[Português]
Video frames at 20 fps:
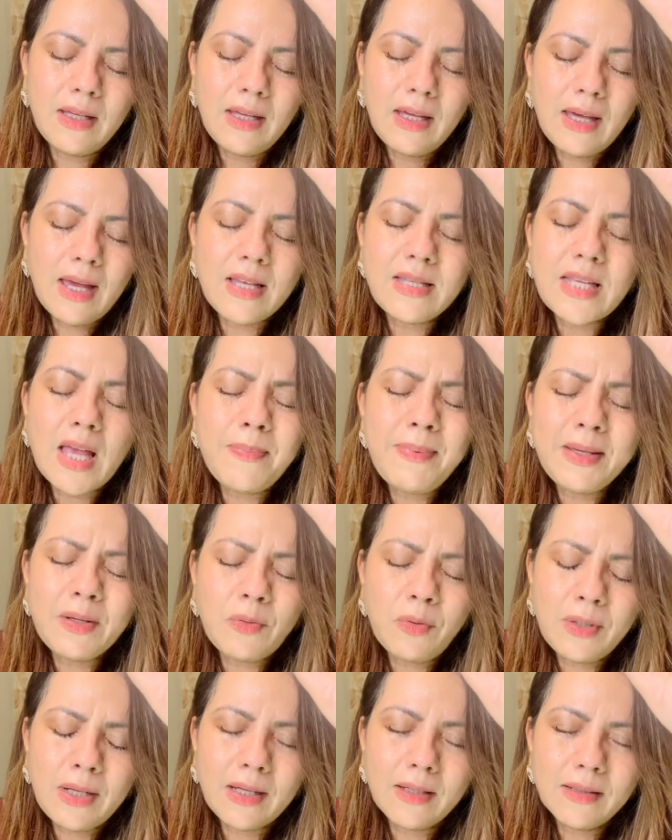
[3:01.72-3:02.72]
Recebe
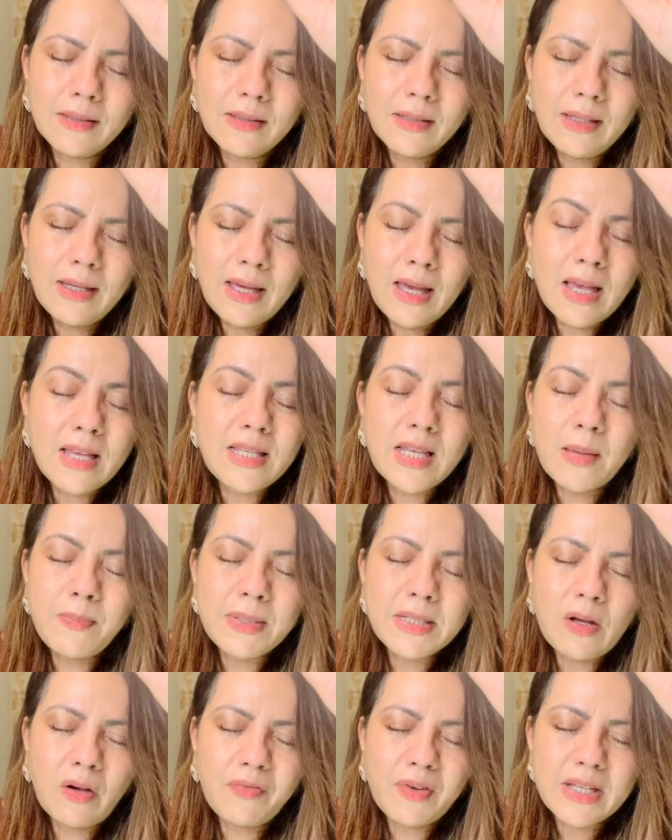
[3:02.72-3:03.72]
cura, Recebe
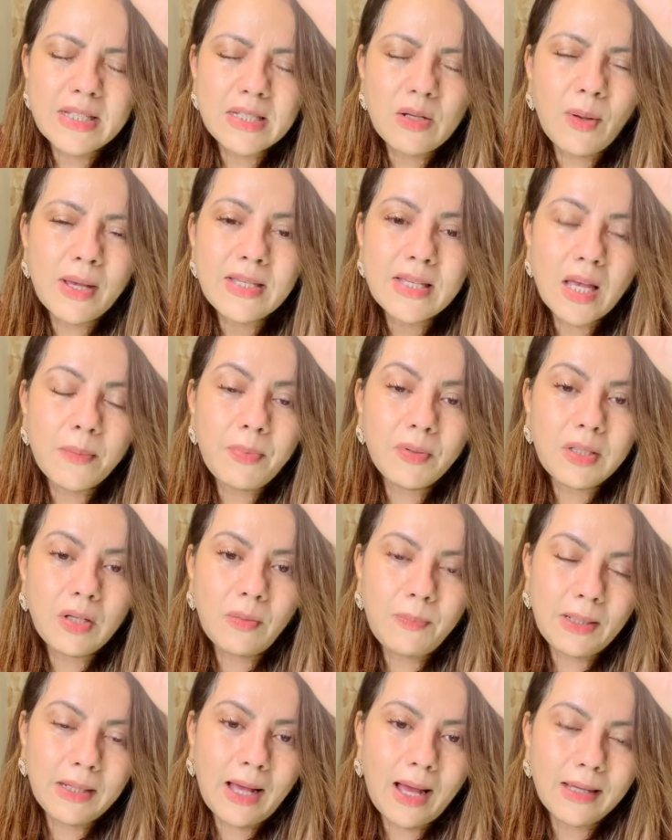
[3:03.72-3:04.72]
salvação, recebe o teu
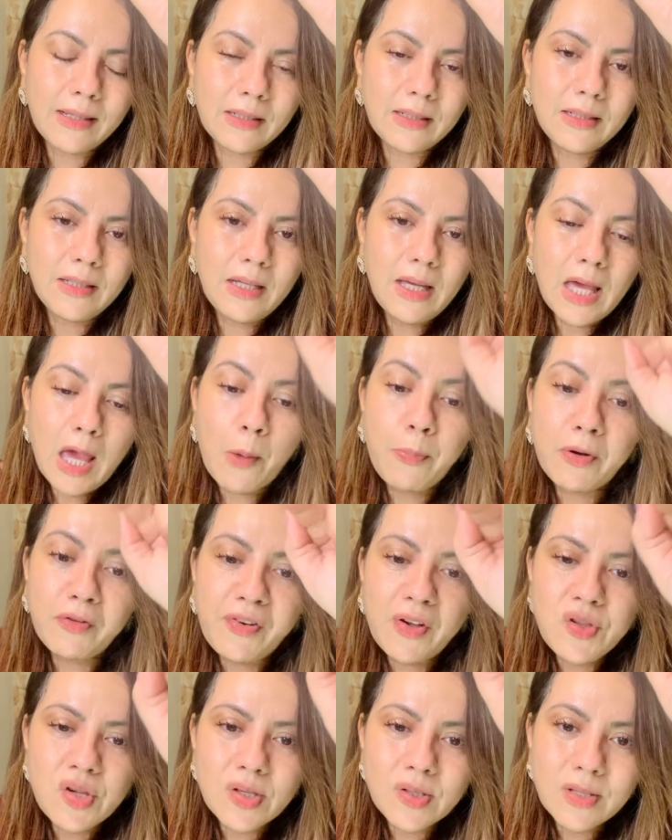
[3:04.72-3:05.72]
milagre. Eu
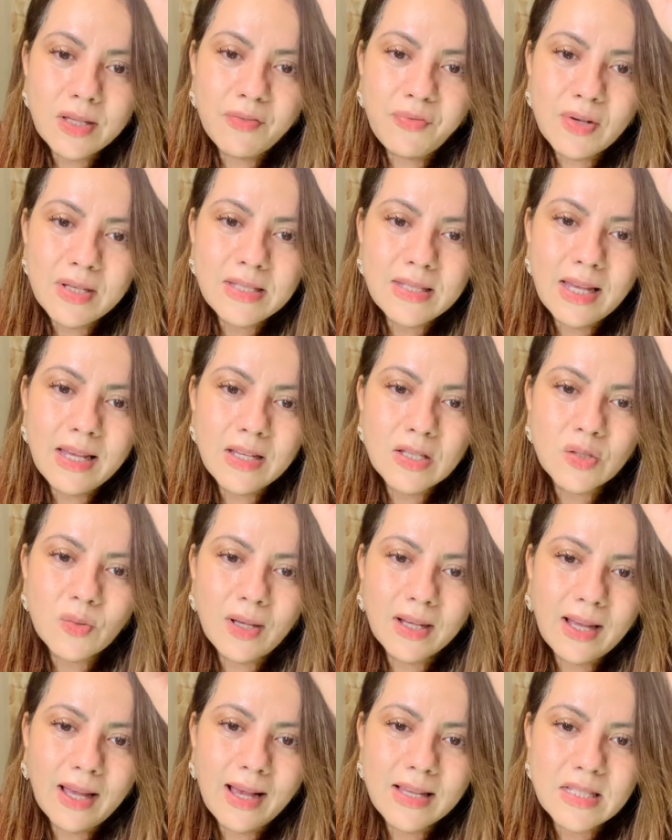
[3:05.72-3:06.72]
profetizo que você e a
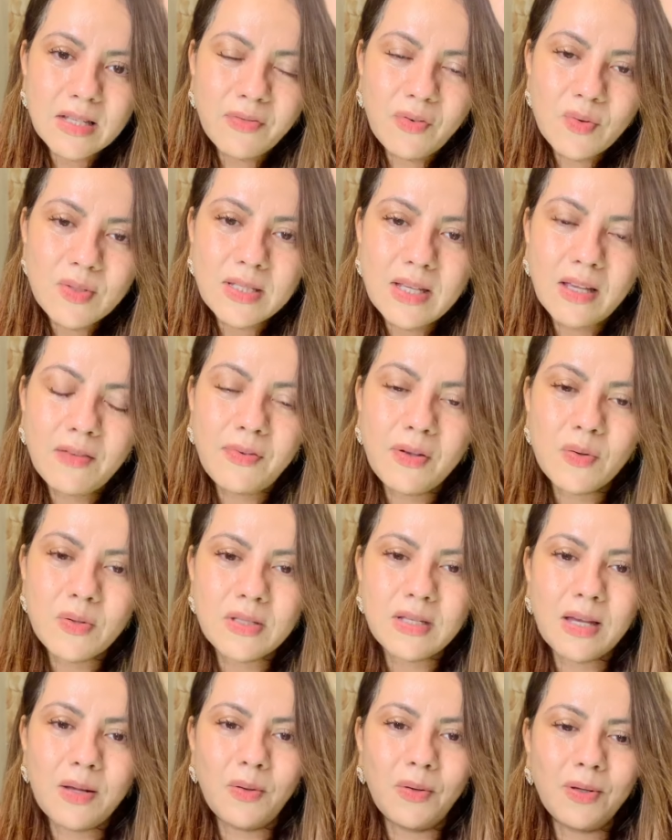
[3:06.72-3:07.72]
sua casa vão servir o
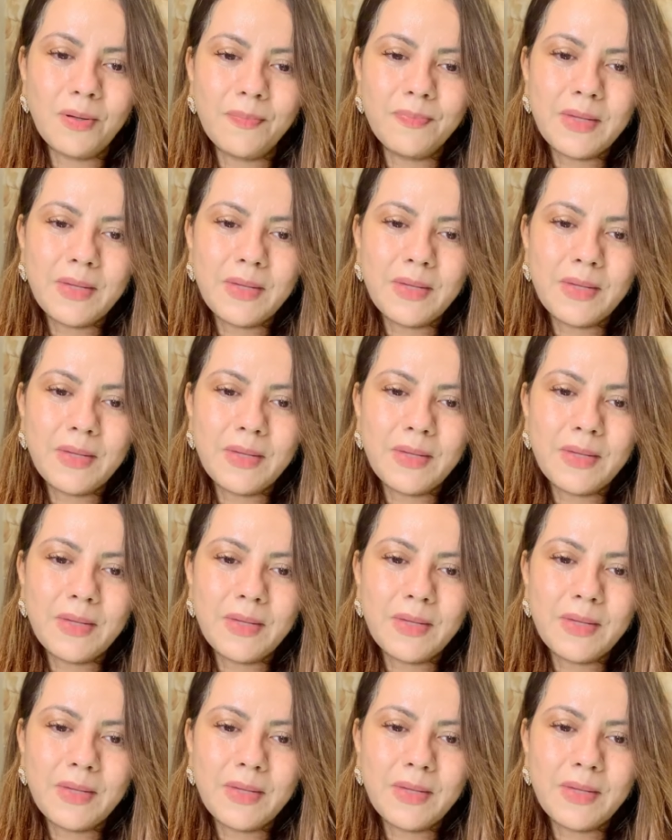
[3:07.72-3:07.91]
Senhor.